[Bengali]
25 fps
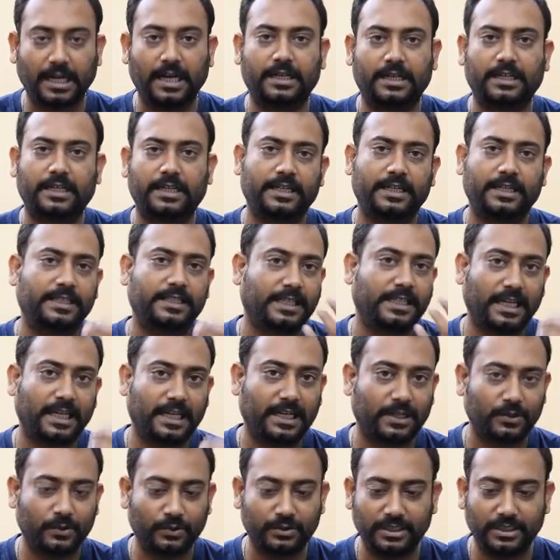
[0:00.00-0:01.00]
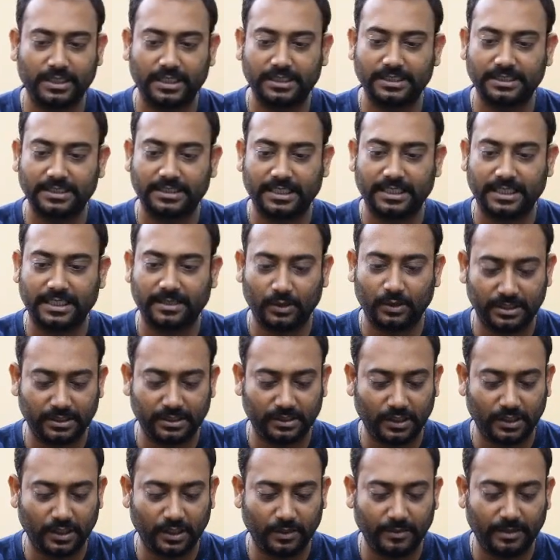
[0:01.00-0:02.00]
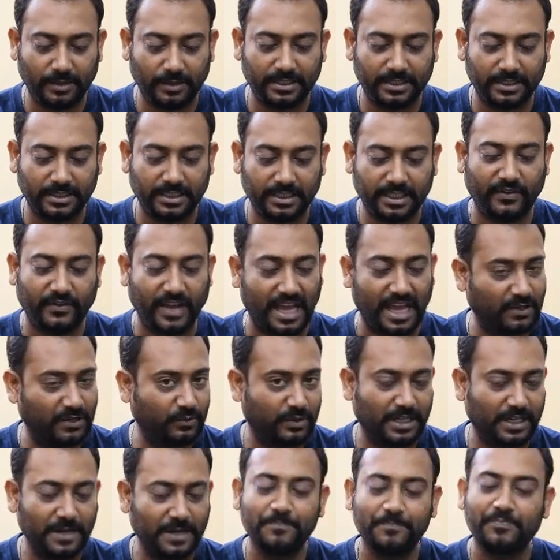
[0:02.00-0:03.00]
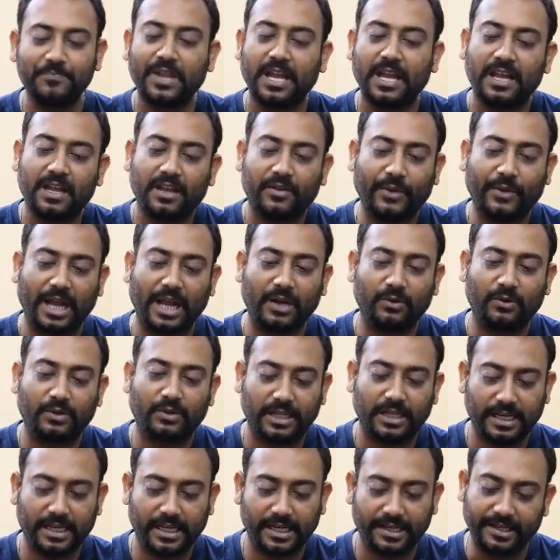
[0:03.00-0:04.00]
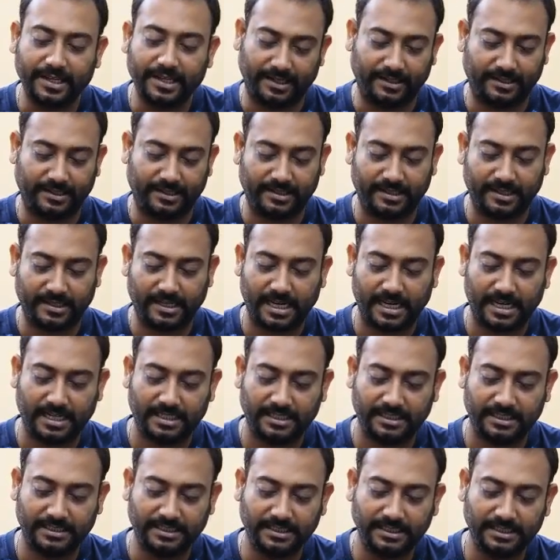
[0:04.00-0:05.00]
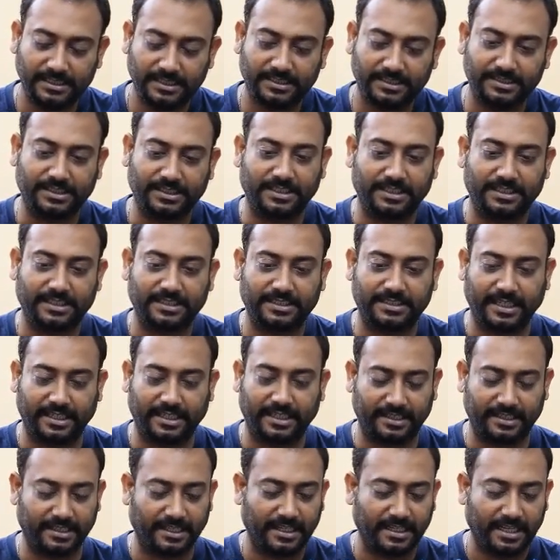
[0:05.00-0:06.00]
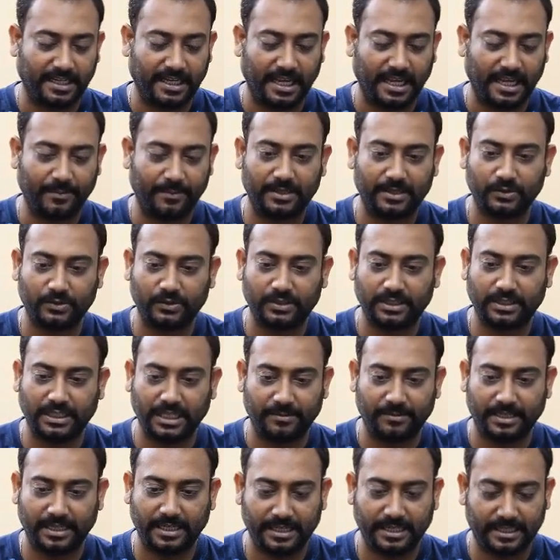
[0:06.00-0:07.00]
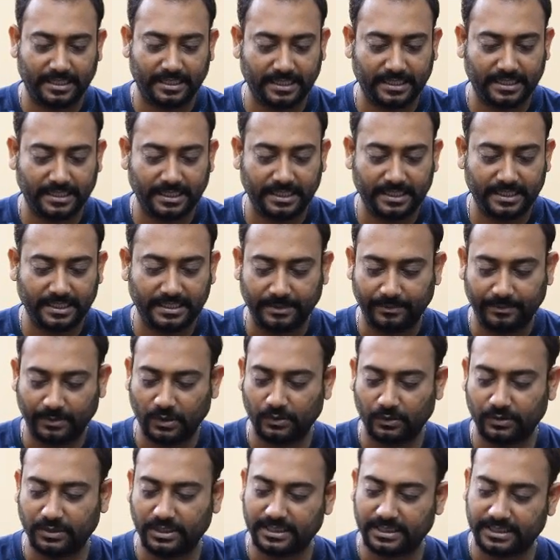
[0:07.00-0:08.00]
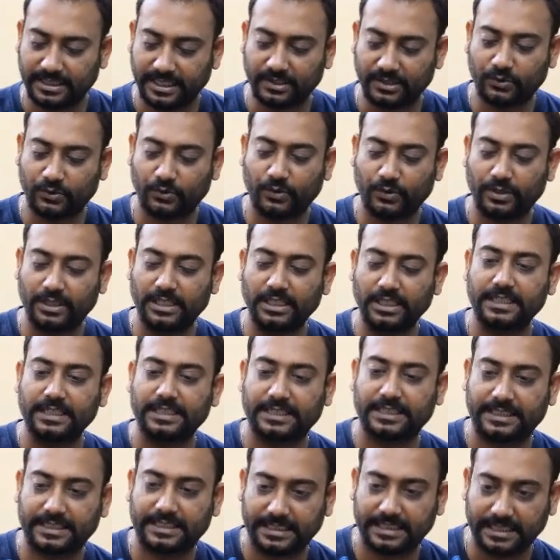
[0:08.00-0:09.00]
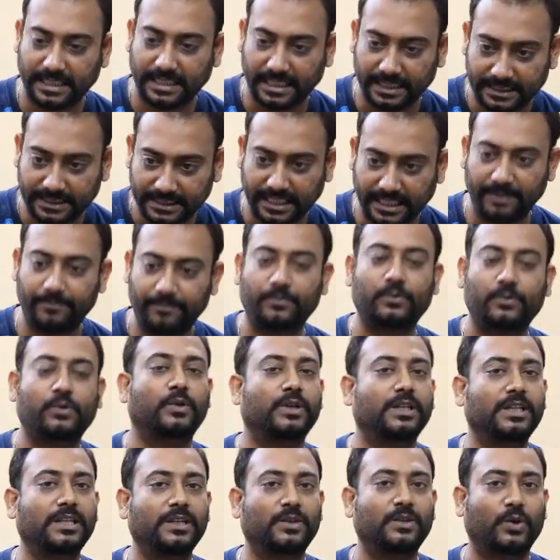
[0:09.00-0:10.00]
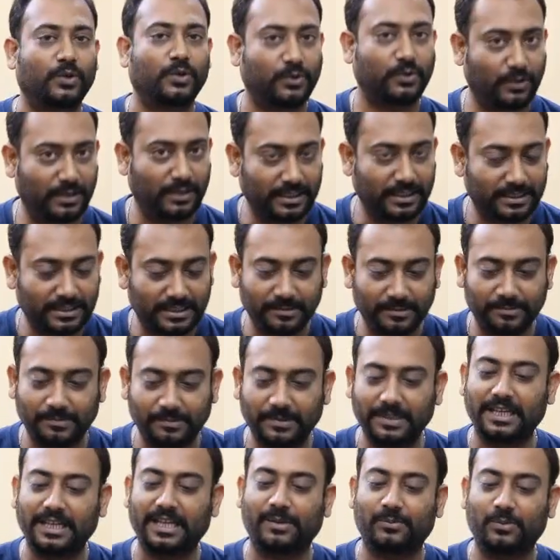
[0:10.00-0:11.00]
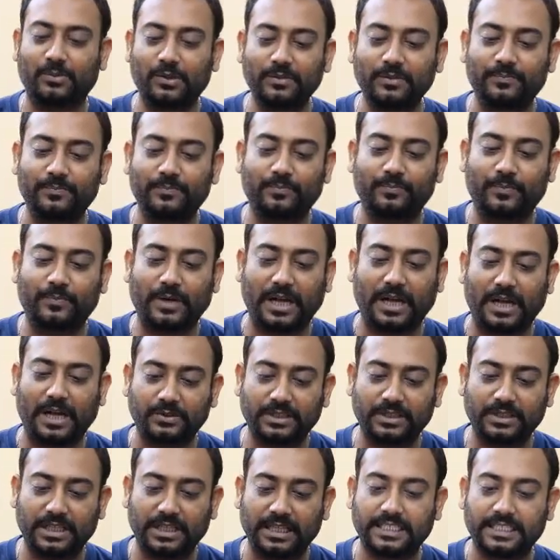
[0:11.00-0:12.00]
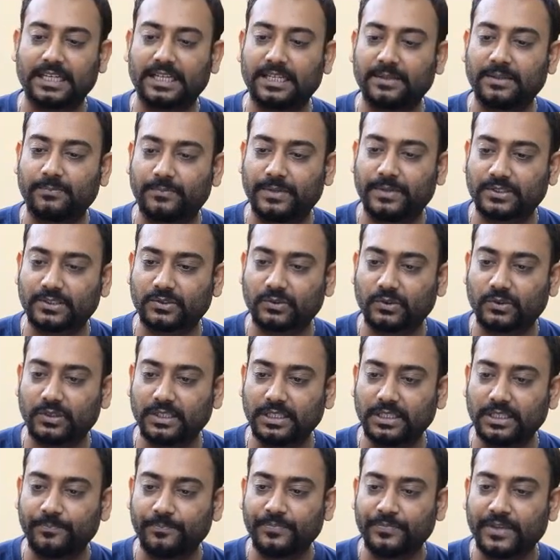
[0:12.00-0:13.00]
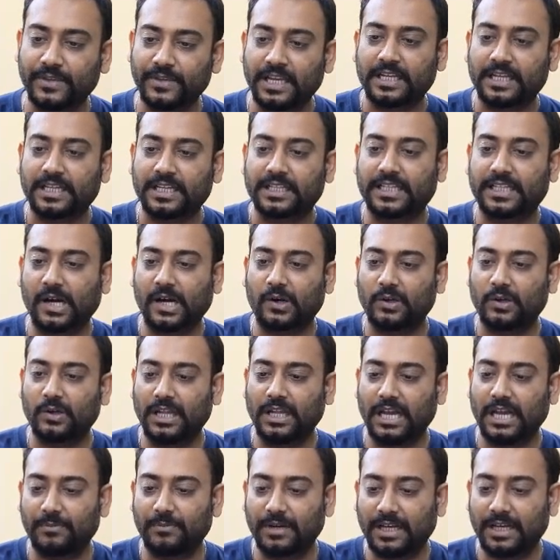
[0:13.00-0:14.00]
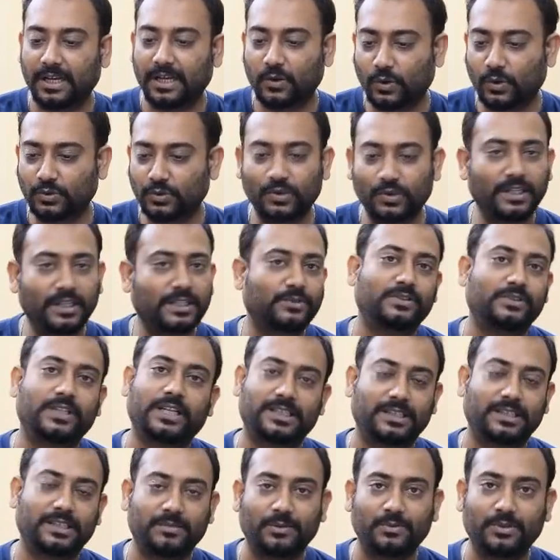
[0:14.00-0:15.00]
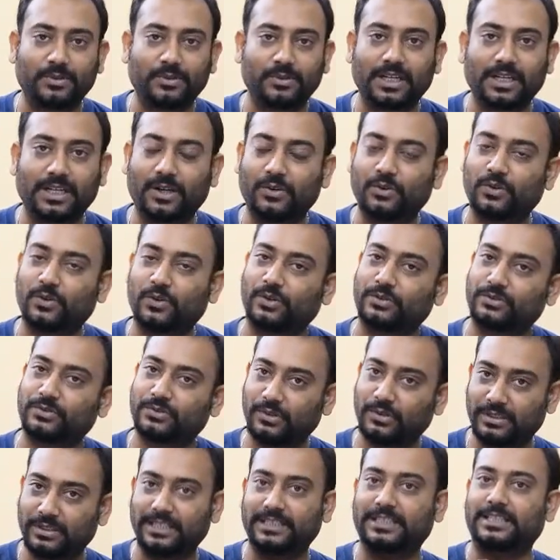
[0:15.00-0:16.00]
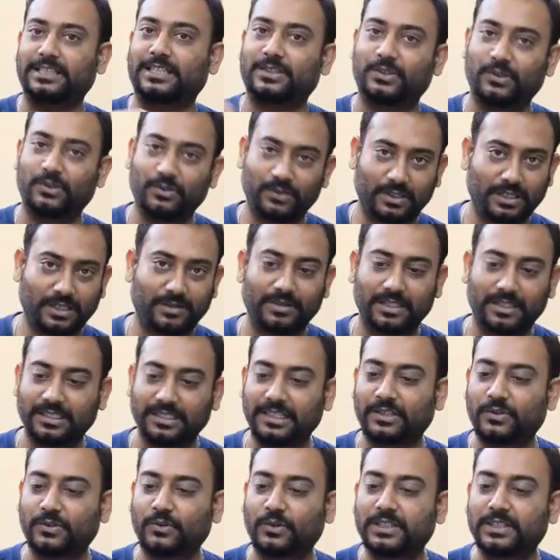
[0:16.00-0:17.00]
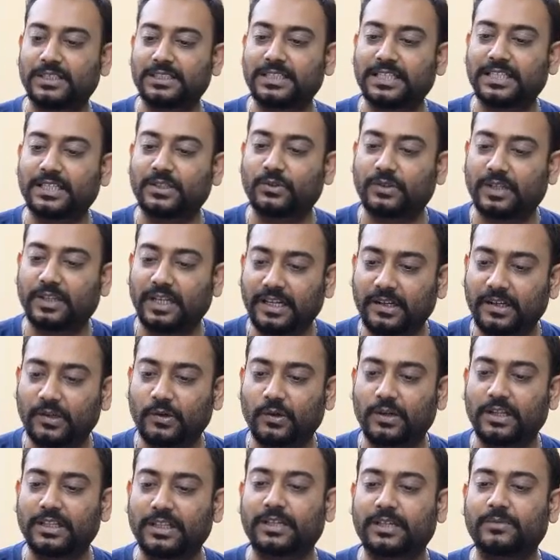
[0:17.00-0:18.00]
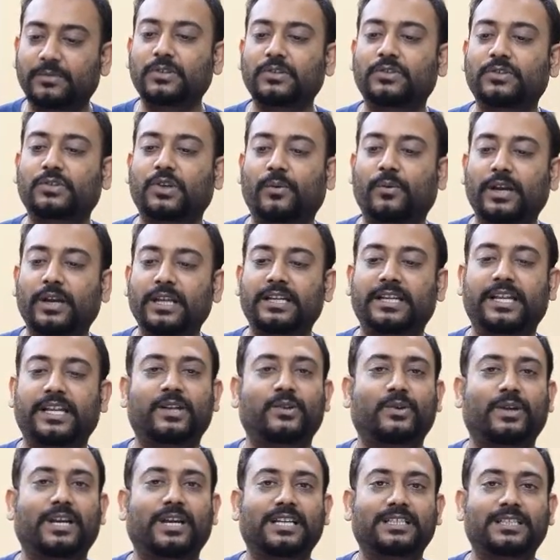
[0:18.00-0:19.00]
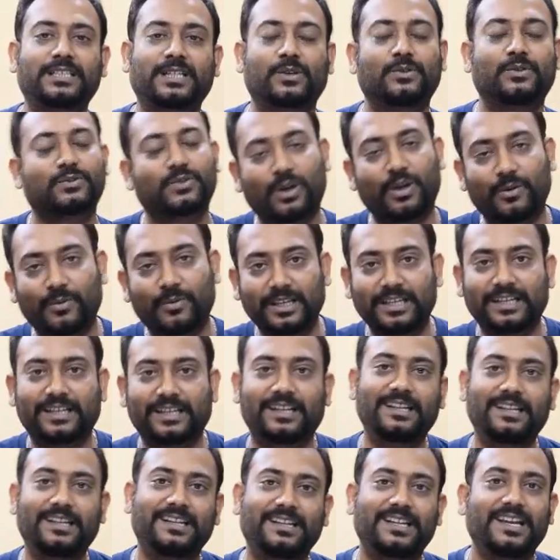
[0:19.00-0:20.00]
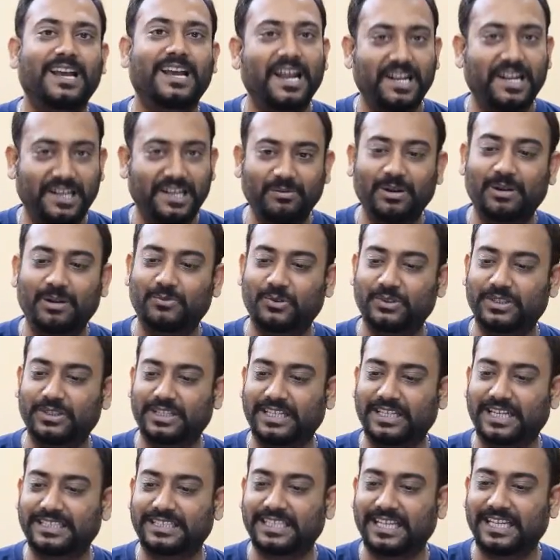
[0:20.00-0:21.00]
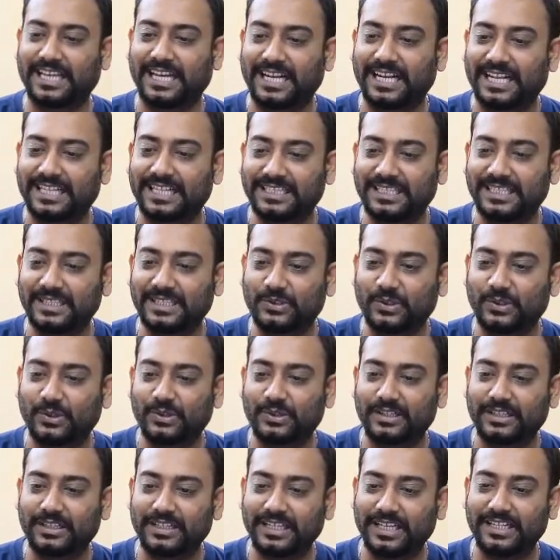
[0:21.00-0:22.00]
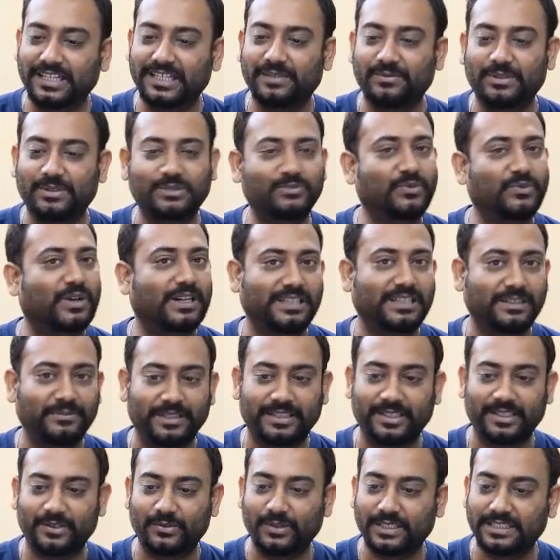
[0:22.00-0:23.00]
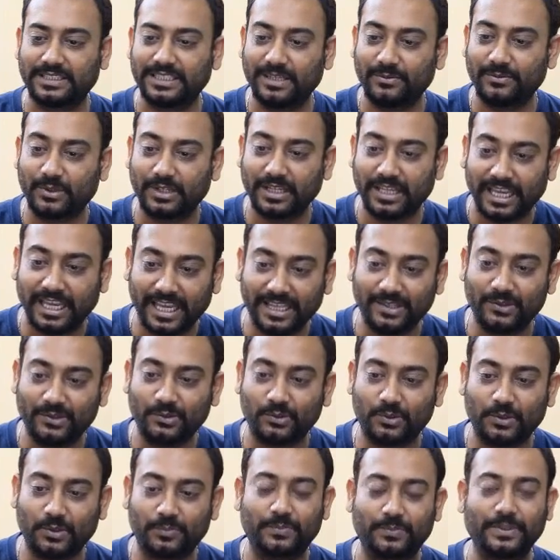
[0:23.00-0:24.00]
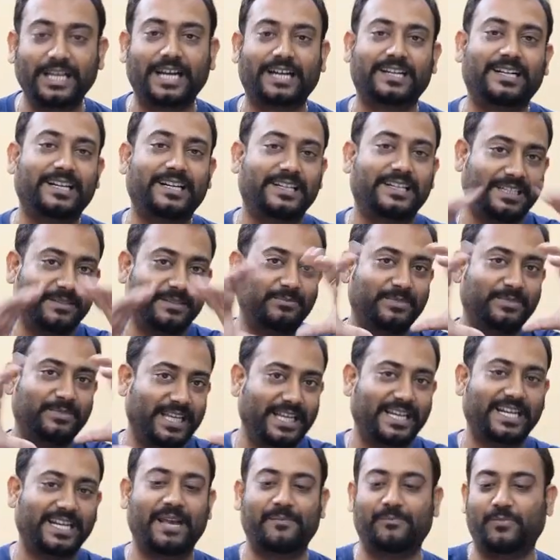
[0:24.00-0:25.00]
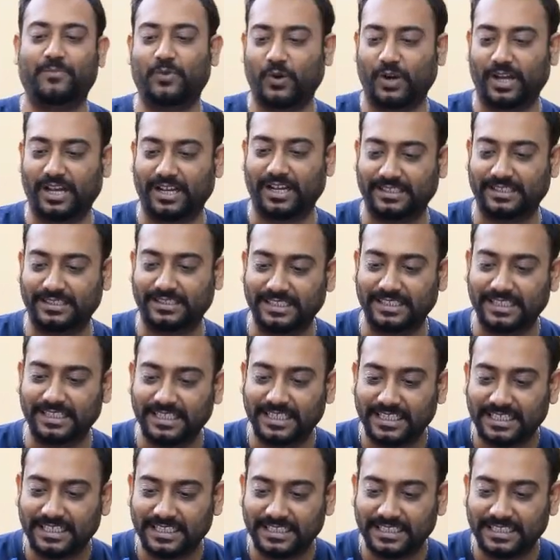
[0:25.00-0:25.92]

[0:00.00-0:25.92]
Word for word: কালারটা কি কালার করতে চাইছি সেটা বলে দিতে হবে আমাদেরকে ভ্যালুটা ভ্যালুটা রেড আর ই ডি রেড এবার যদি আমরা এটাকে সেমিকলন দিয়ে শেষ করি সেভ করি কন্ট্রোল এস টিপে এবং ব্রাউজারে গিয়ে রিফ্রেশ করি তাহলে আমরা আর কনসোলে কিছু দেখতে পাবো না কারণ কনসোলটা যেটা ছিল ওটা আমরা ডিলিট করে দিয়েছি কিন্তু ক্লিক করলে দেখবো সবাই রেড হয়ে গেছে কারণ সবাই এখানে ডিবের মধ্যেই আছে এরা তিনজন ইন্ডিভিজুয়াল ডিবেতে রয়েছে এবং এই দুটো পি একটা ডিপ দিয়ে র্যাপ করা আছে